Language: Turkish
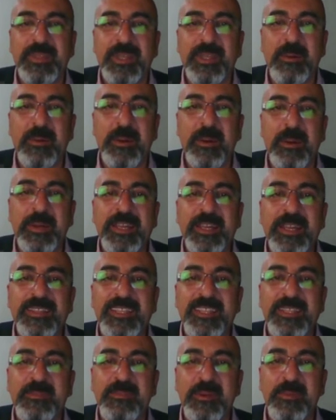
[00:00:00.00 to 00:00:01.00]
Tamam.
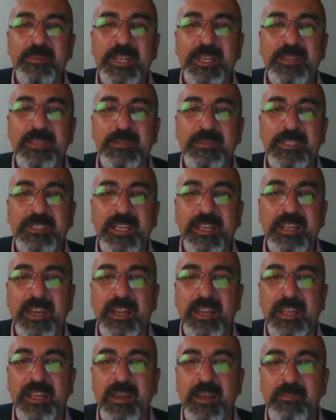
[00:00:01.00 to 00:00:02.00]
Dedim ya ben de bir tane
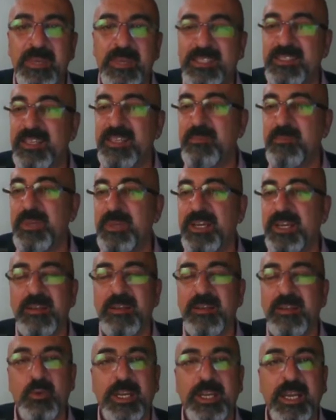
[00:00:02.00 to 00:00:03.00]
ergen besleyen bir
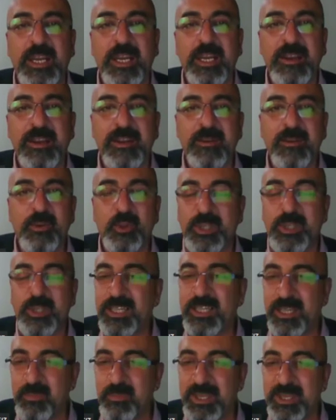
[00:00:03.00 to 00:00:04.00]
adam olarak
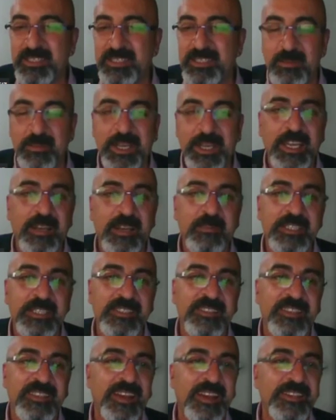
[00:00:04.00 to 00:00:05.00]
özellikle besleme
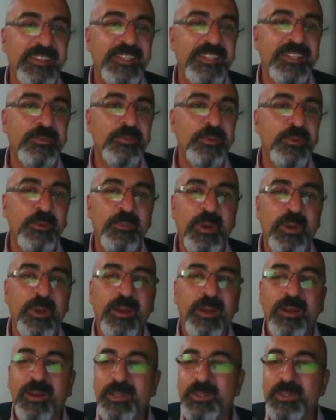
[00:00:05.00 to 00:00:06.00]
kelimesini tercih ediyorum.
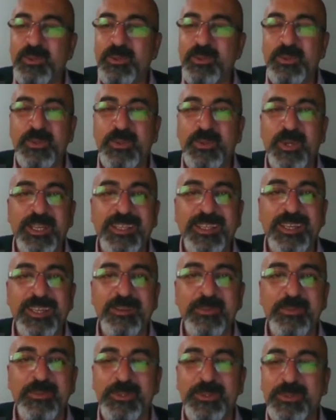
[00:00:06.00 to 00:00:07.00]
Çünkü şu
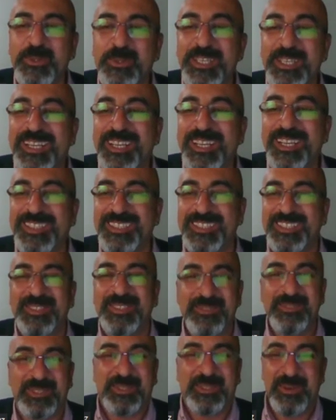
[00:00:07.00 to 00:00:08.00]
anda böyle çok
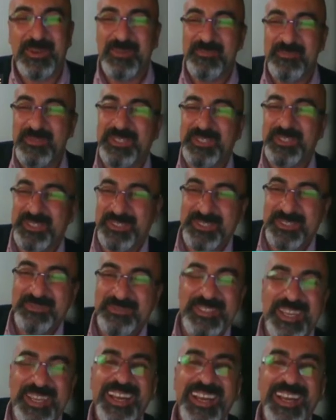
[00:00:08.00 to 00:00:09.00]
iletişimimiz kopmuş
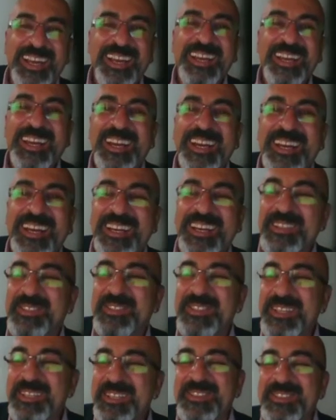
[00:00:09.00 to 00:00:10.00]
durumda. E,
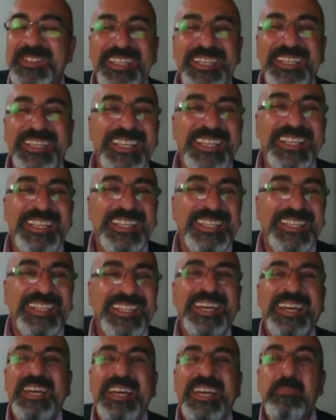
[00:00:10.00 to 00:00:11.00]
şuna çok dikkat
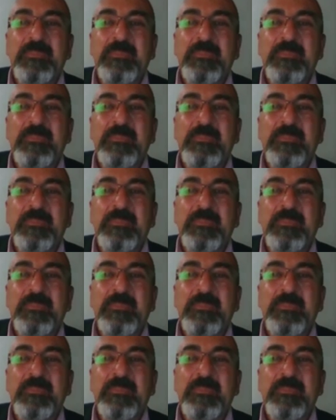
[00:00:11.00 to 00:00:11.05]
edin.